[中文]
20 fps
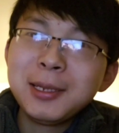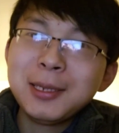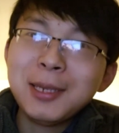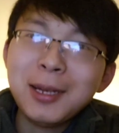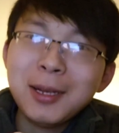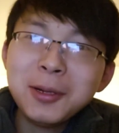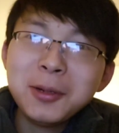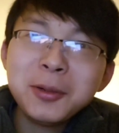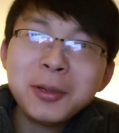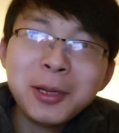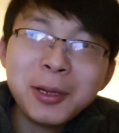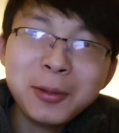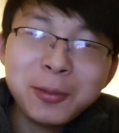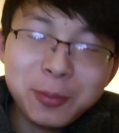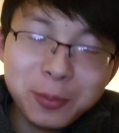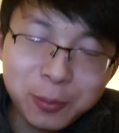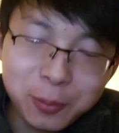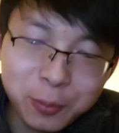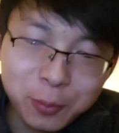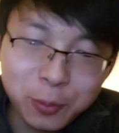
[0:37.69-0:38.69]
然后呢，
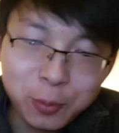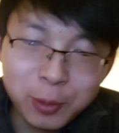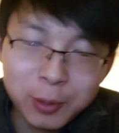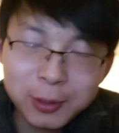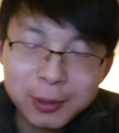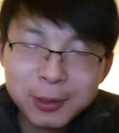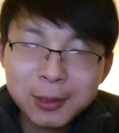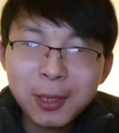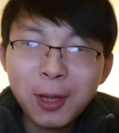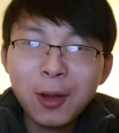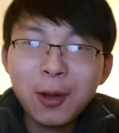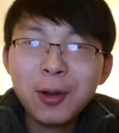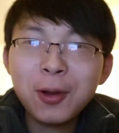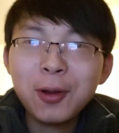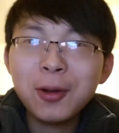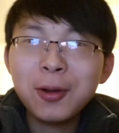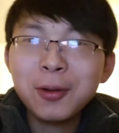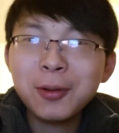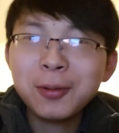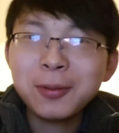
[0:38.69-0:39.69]
我
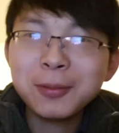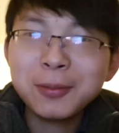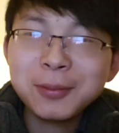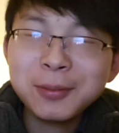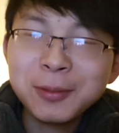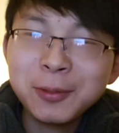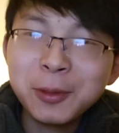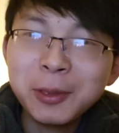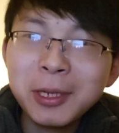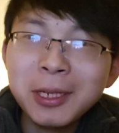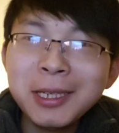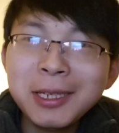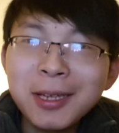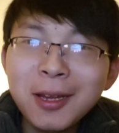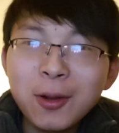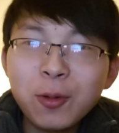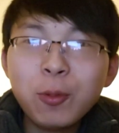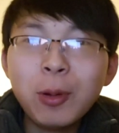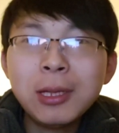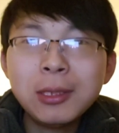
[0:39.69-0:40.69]
到我的一
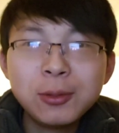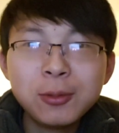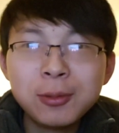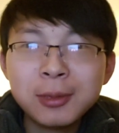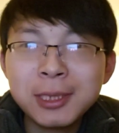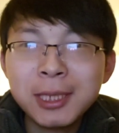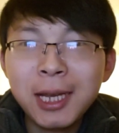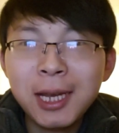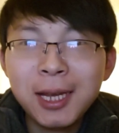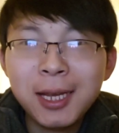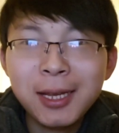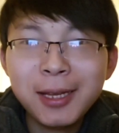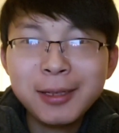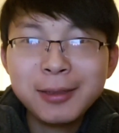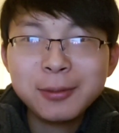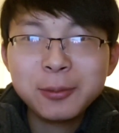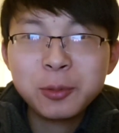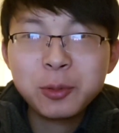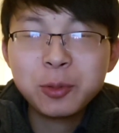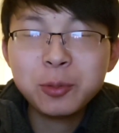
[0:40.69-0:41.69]
个观众家
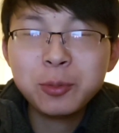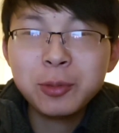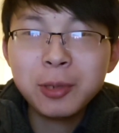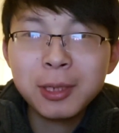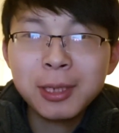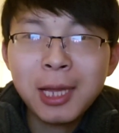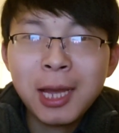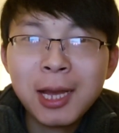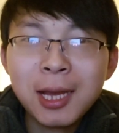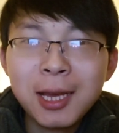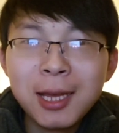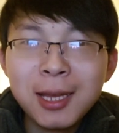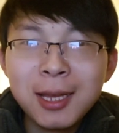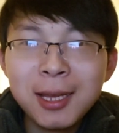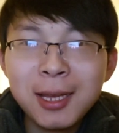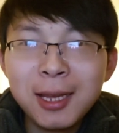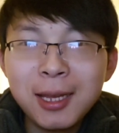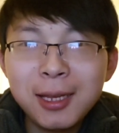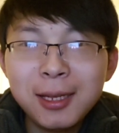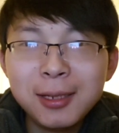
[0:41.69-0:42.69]
住了大
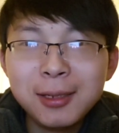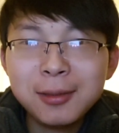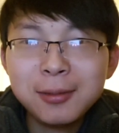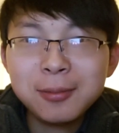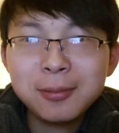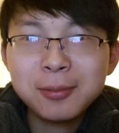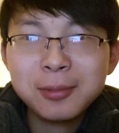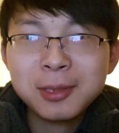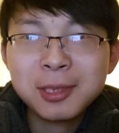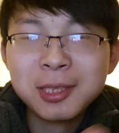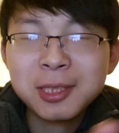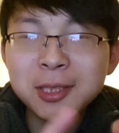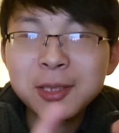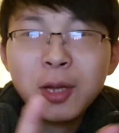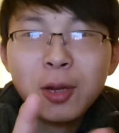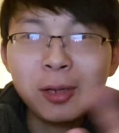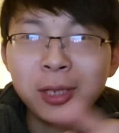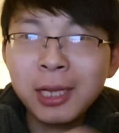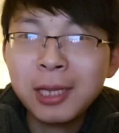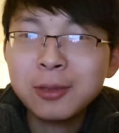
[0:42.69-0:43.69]
概十
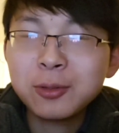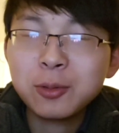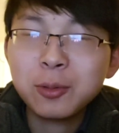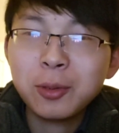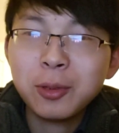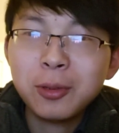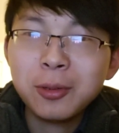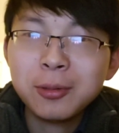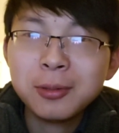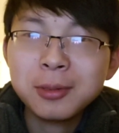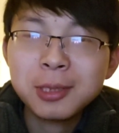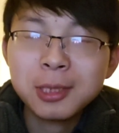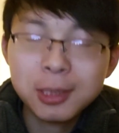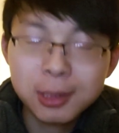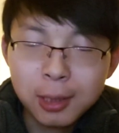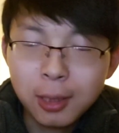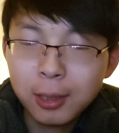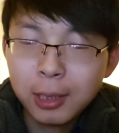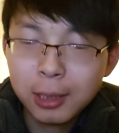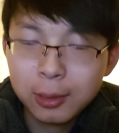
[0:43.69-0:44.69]
二天左右，
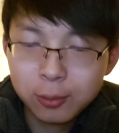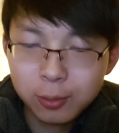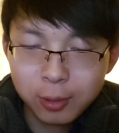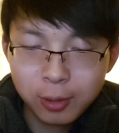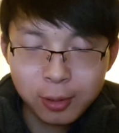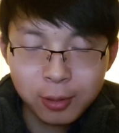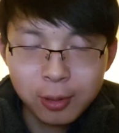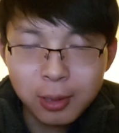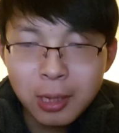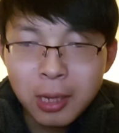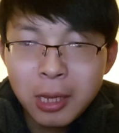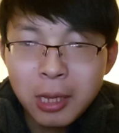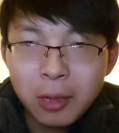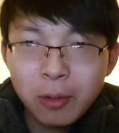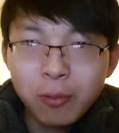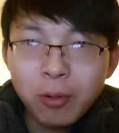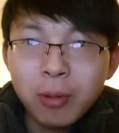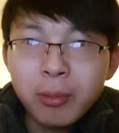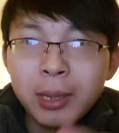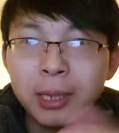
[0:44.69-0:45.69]
十二天左右。
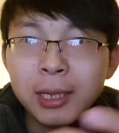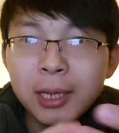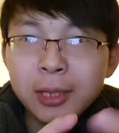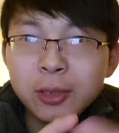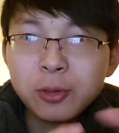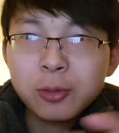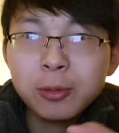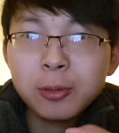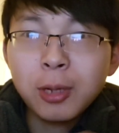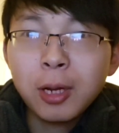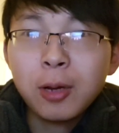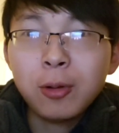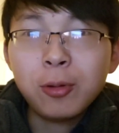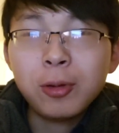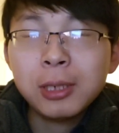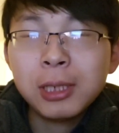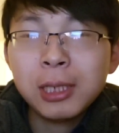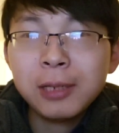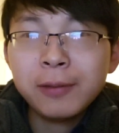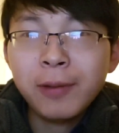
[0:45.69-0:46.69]
我们也去了好
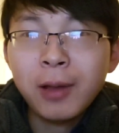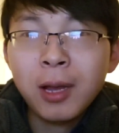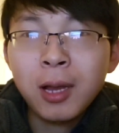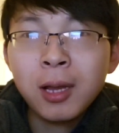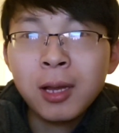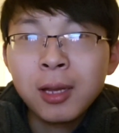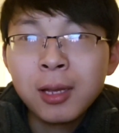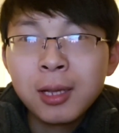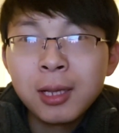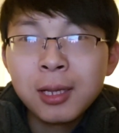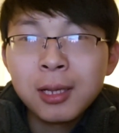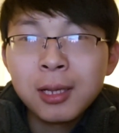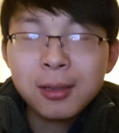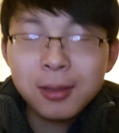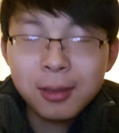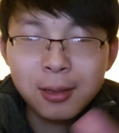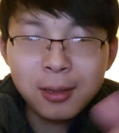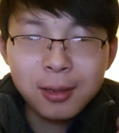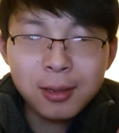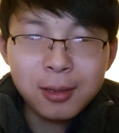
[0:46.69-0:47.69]
多地方，
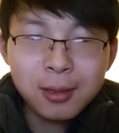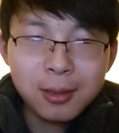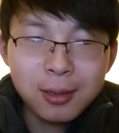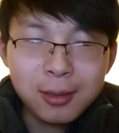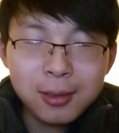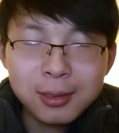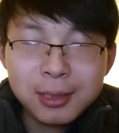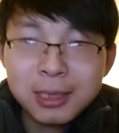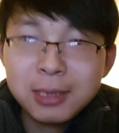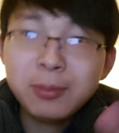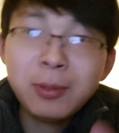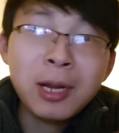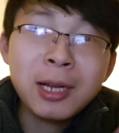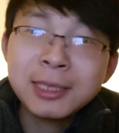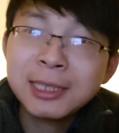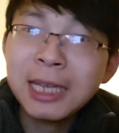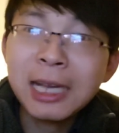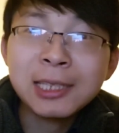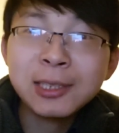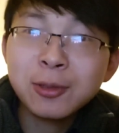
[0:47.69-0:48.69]
呃，基本
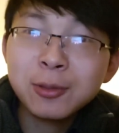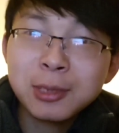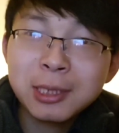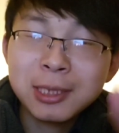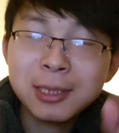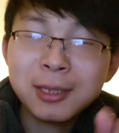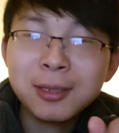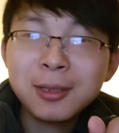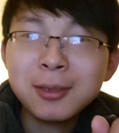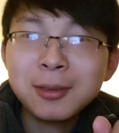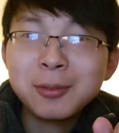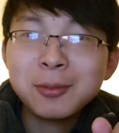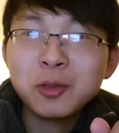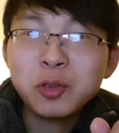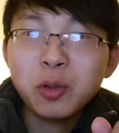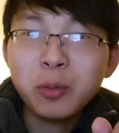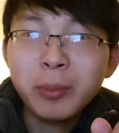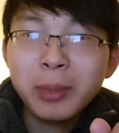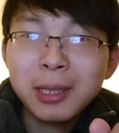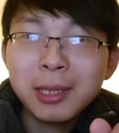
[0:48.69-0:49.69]
上加州几个
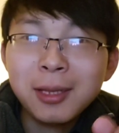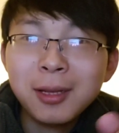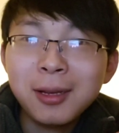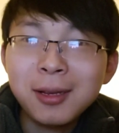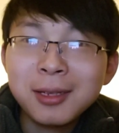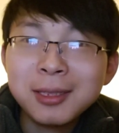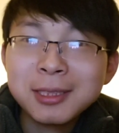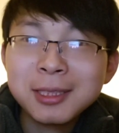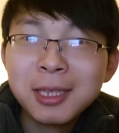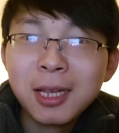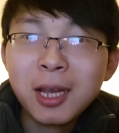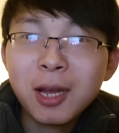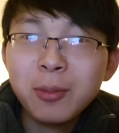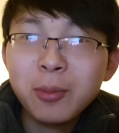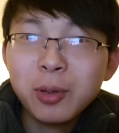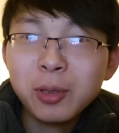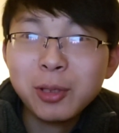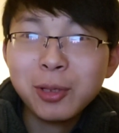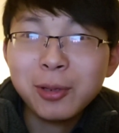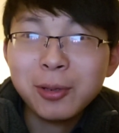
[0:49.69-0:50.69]
有名的，萨卡
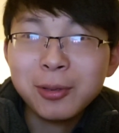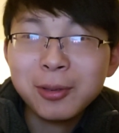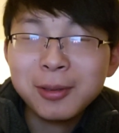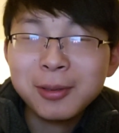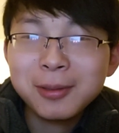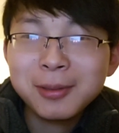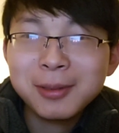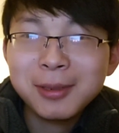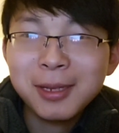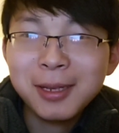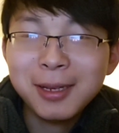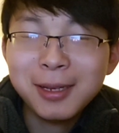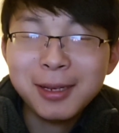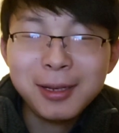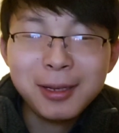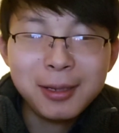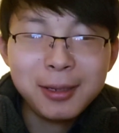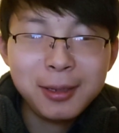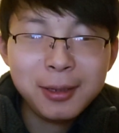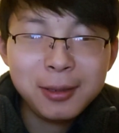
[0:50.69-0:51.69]
莫 o
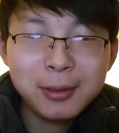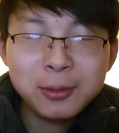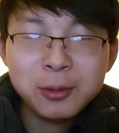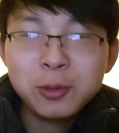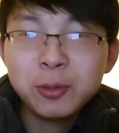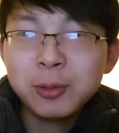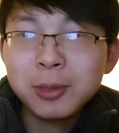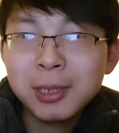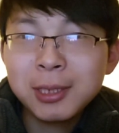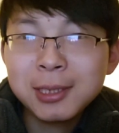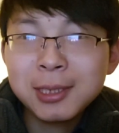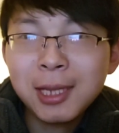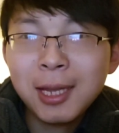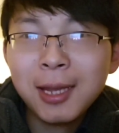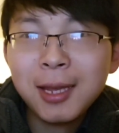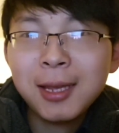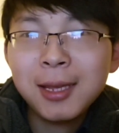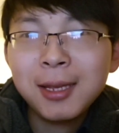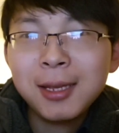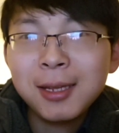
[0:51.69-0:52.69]
旧金
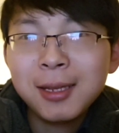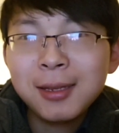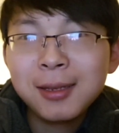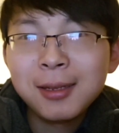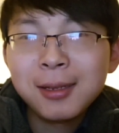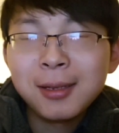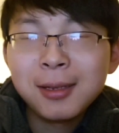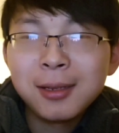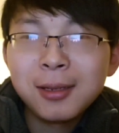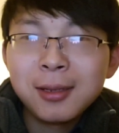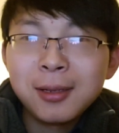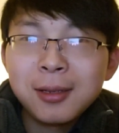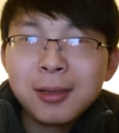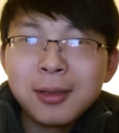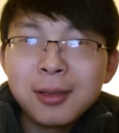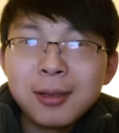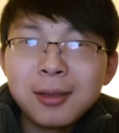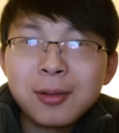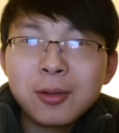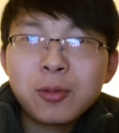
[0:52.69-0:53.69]
山、
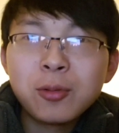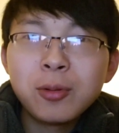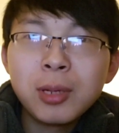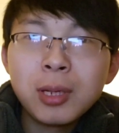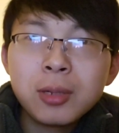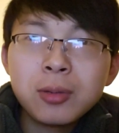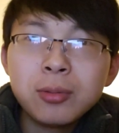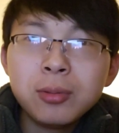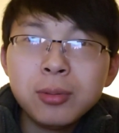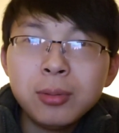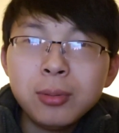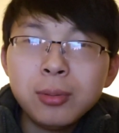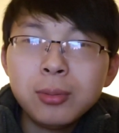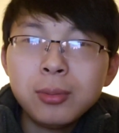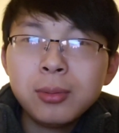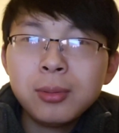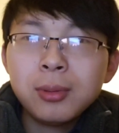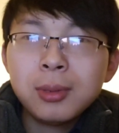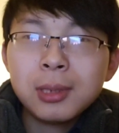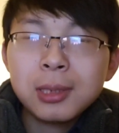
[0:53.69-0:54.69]
硅
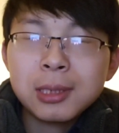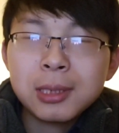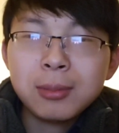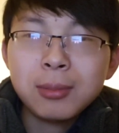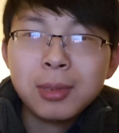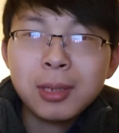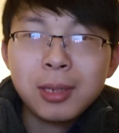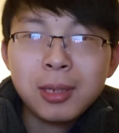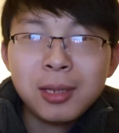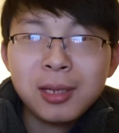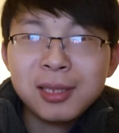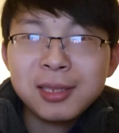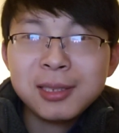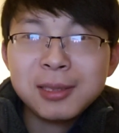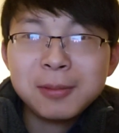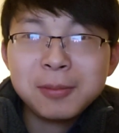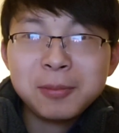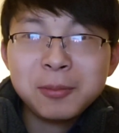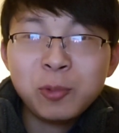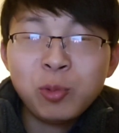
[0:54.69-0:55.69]
谷、什么
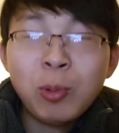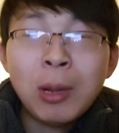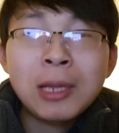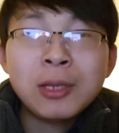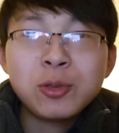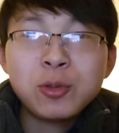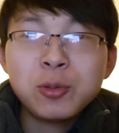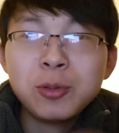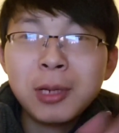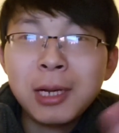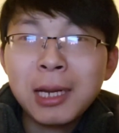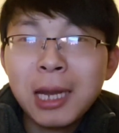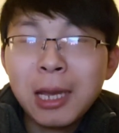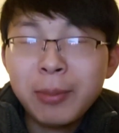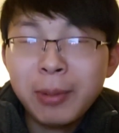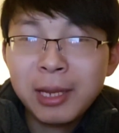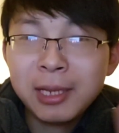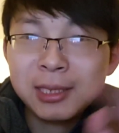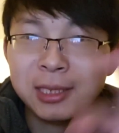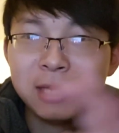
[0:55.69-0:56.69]
湾区啊那
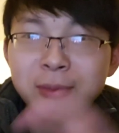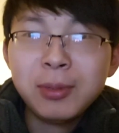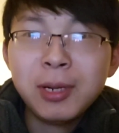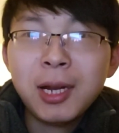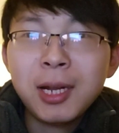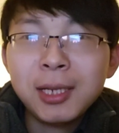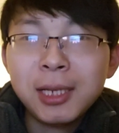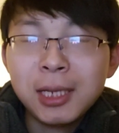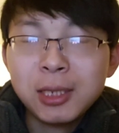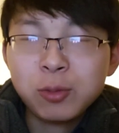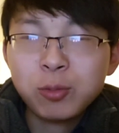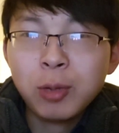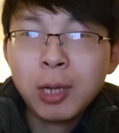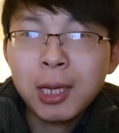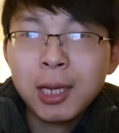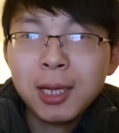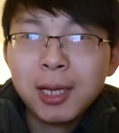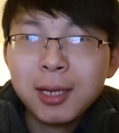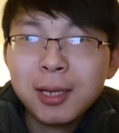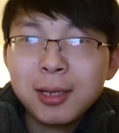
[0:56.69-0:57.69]
边基本上也
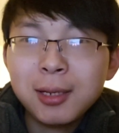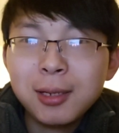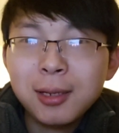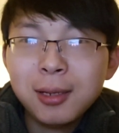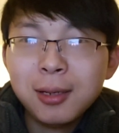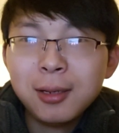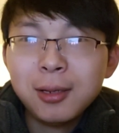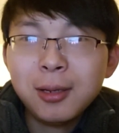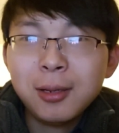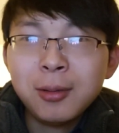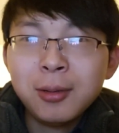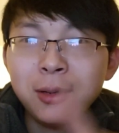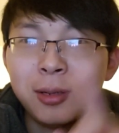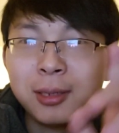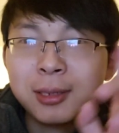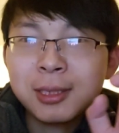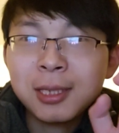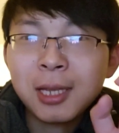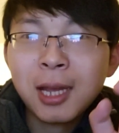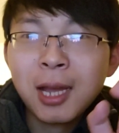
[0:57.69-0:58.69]
转了。
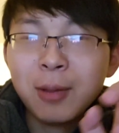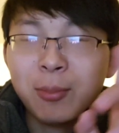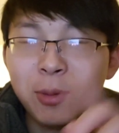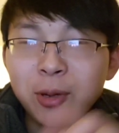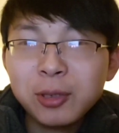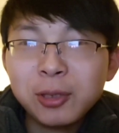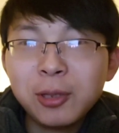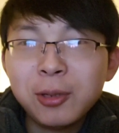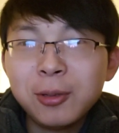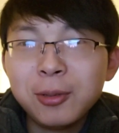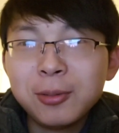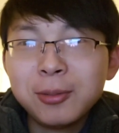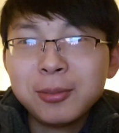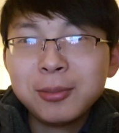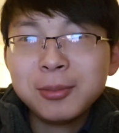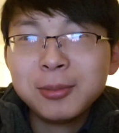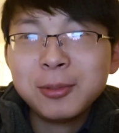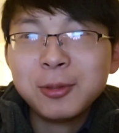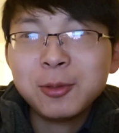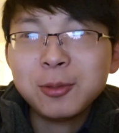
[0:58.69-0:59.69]
呃，萨卡莫 o
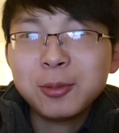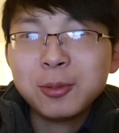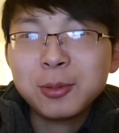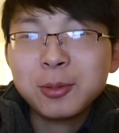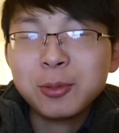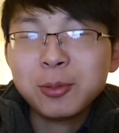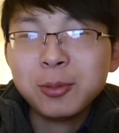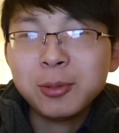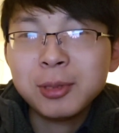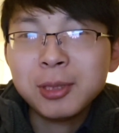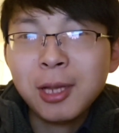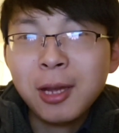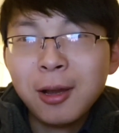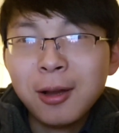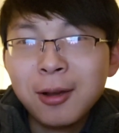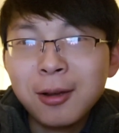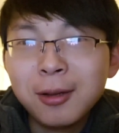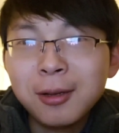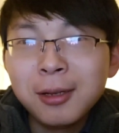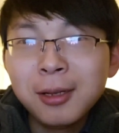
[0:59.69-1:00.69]
就属于
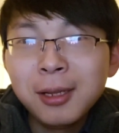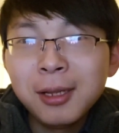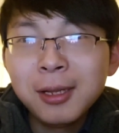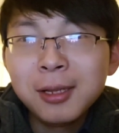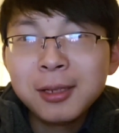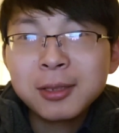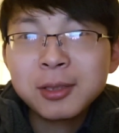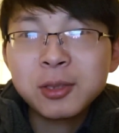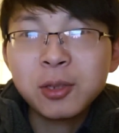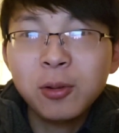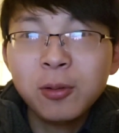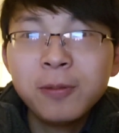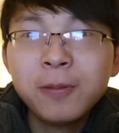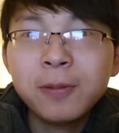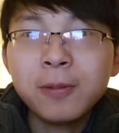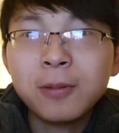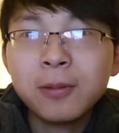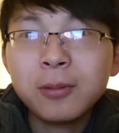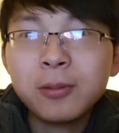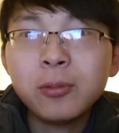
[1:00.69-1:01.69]
叫首
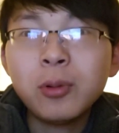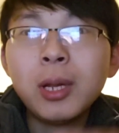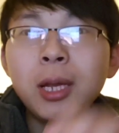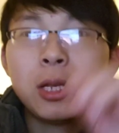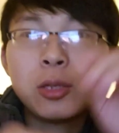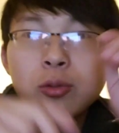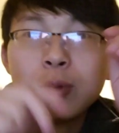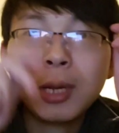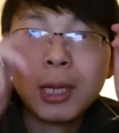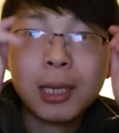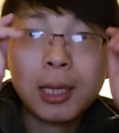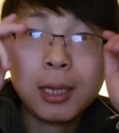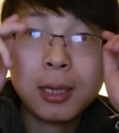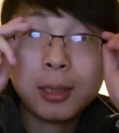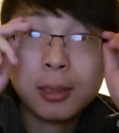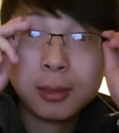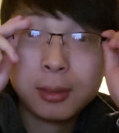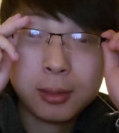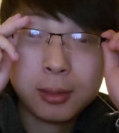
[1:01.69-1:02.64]
府，我也赚了，